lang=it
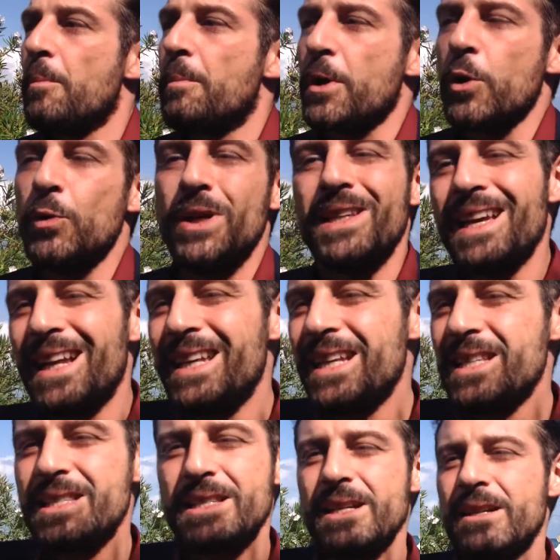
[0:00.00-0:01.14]
Però lui
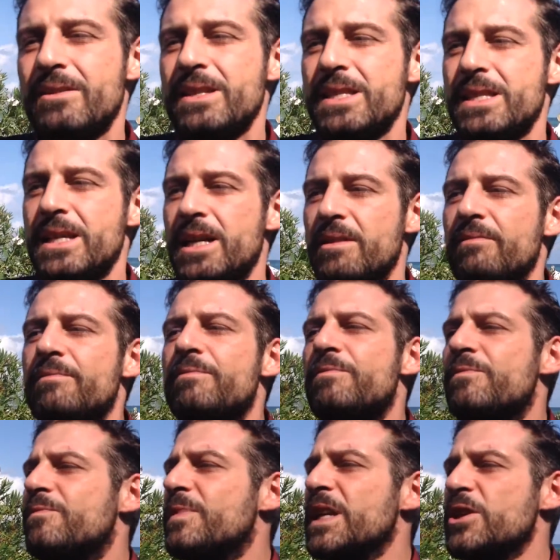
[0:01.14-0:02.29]
idealizza questa
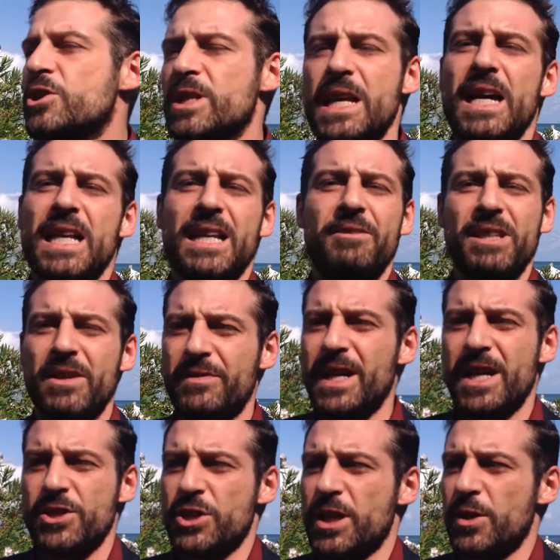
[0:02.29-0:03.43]
felicità, la vita
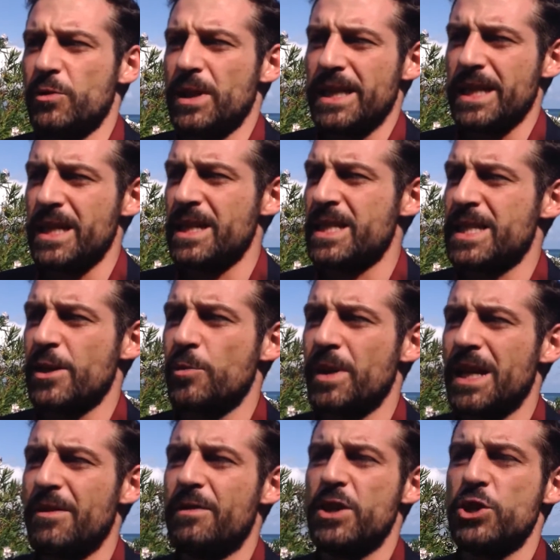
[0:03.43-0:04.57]
facile, lui la idealizza come
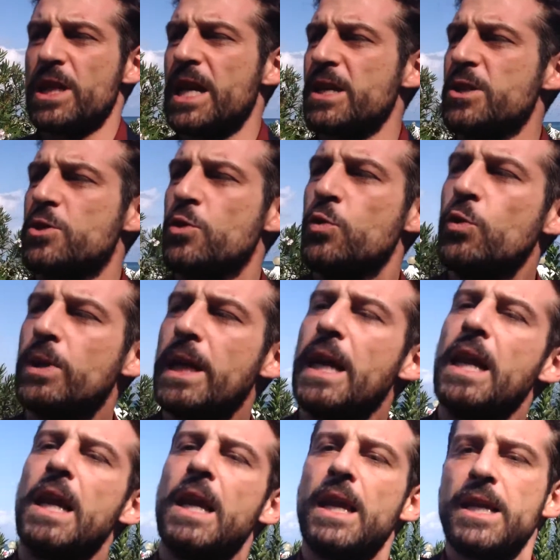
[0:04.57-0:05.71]
la felicità
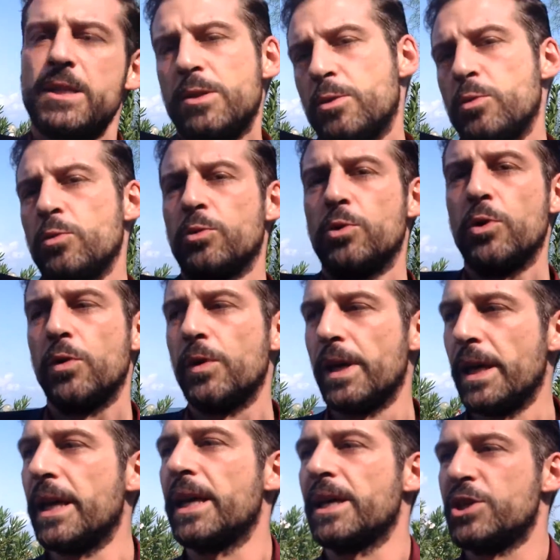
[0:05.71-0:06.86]
assoluta lassù dove
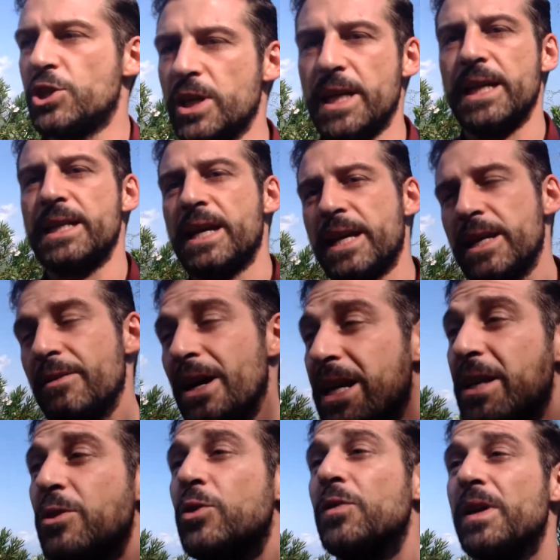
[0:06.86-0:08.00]
cerca di arrivare
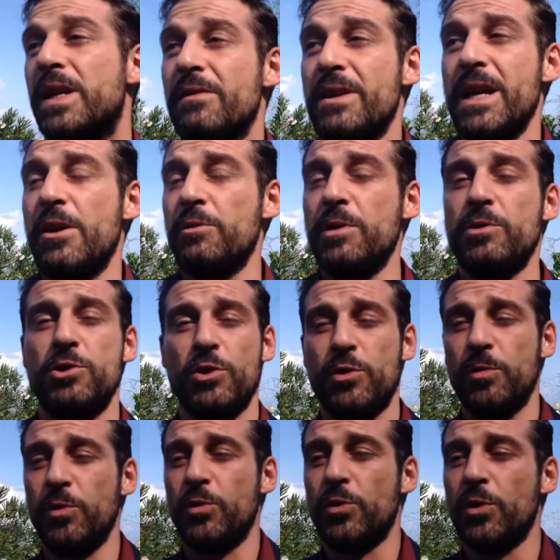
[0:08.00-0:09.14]
e dove arriverà, quindi a un certo
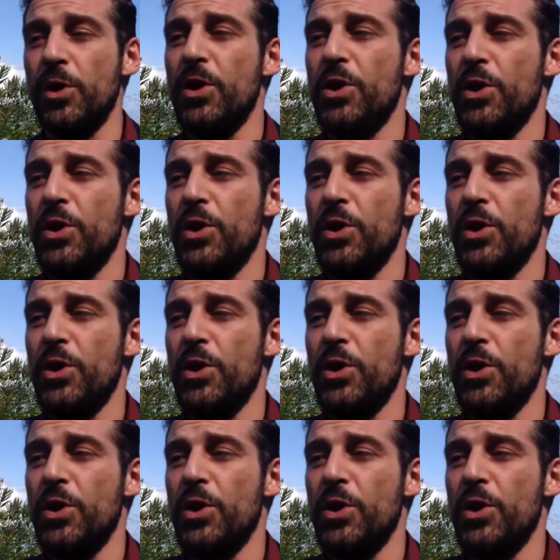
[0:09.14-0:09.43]
punto